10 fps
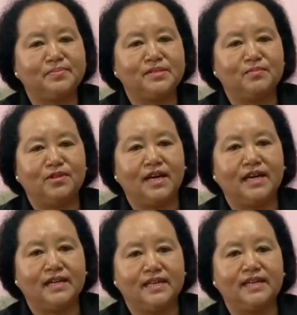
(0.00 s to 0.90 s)
तरफ से बोला
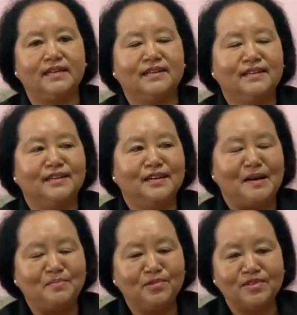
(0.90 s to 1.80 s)
है कि
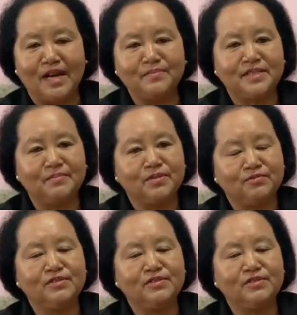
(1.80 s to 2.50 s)
हम लोग को काम शाम भी